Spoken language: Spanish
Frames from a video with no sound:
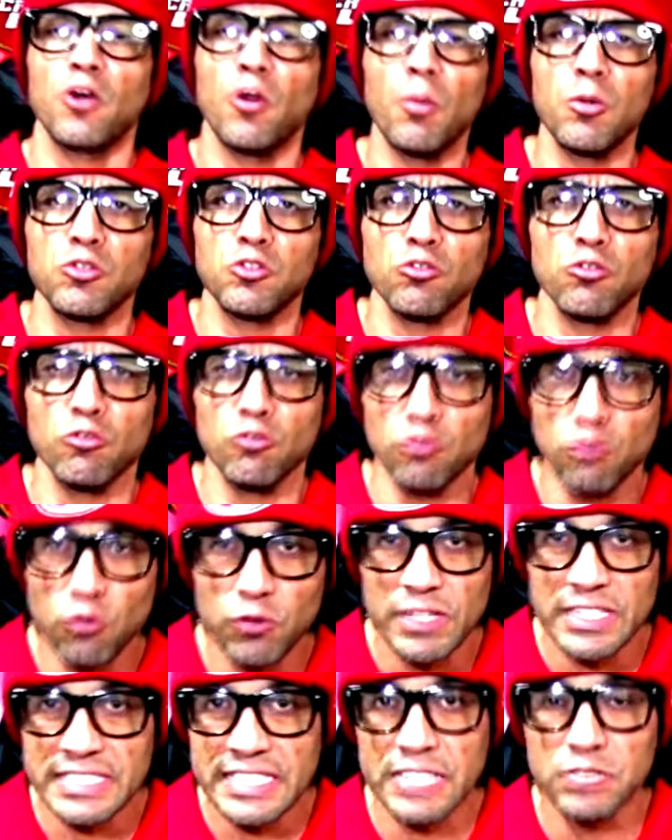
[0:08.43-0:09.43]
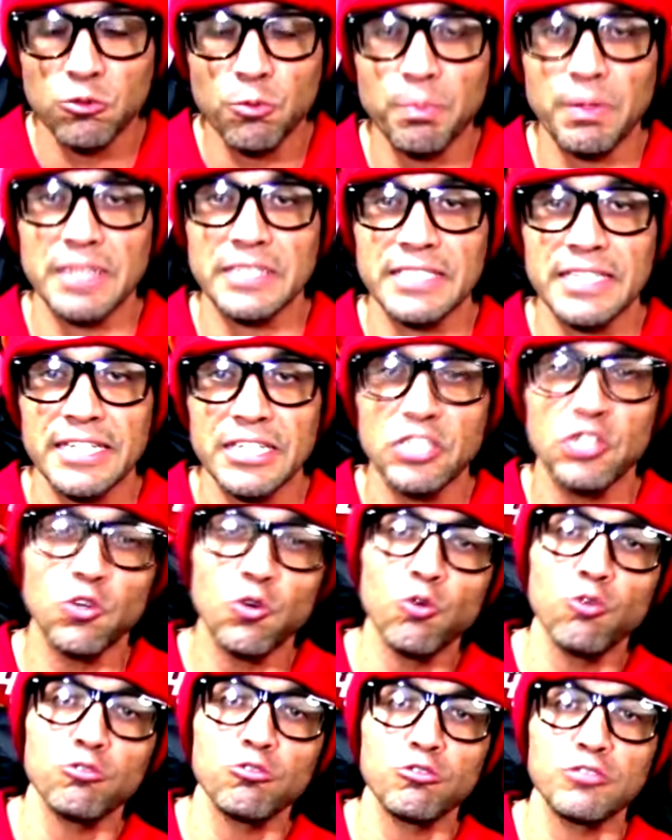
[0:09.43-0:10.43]
Como todos los lunes, es un placer
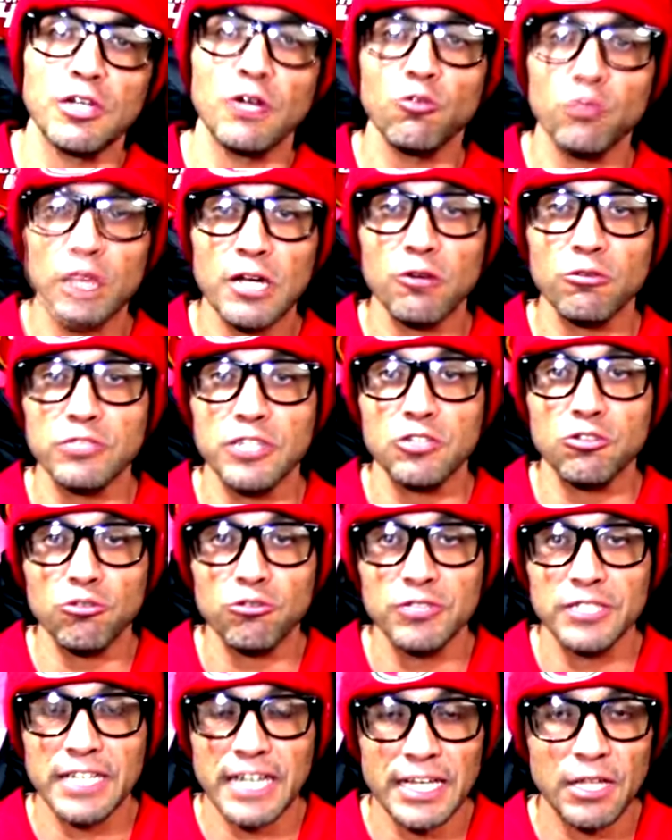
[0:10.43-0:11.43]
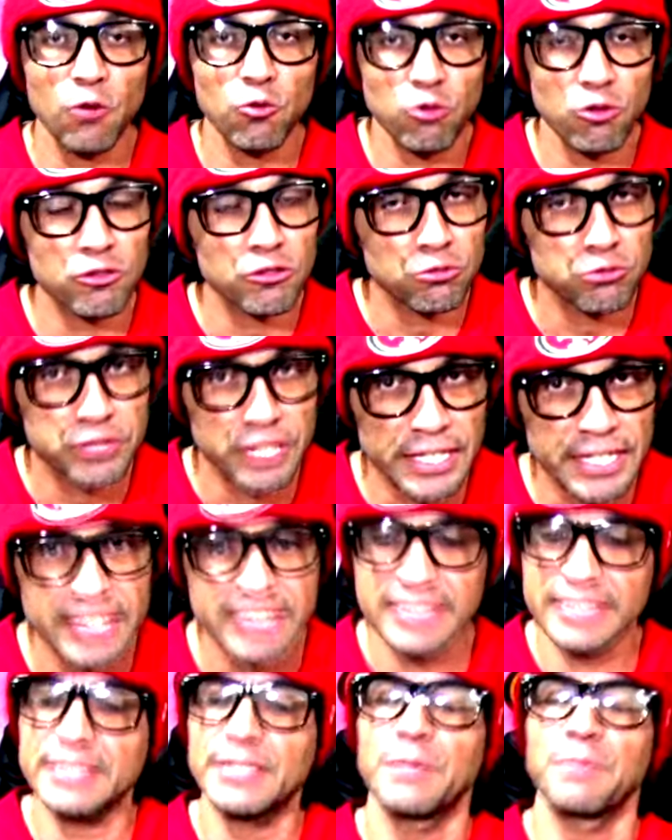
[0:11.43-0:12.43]
y un gusto saludarlos a todos y cada uno de
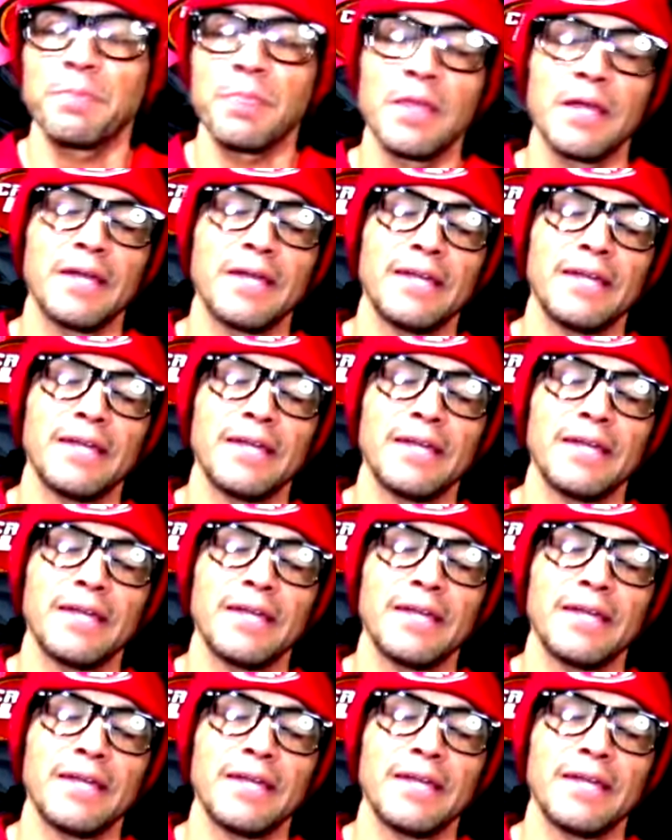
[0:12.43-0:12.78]
ustedes.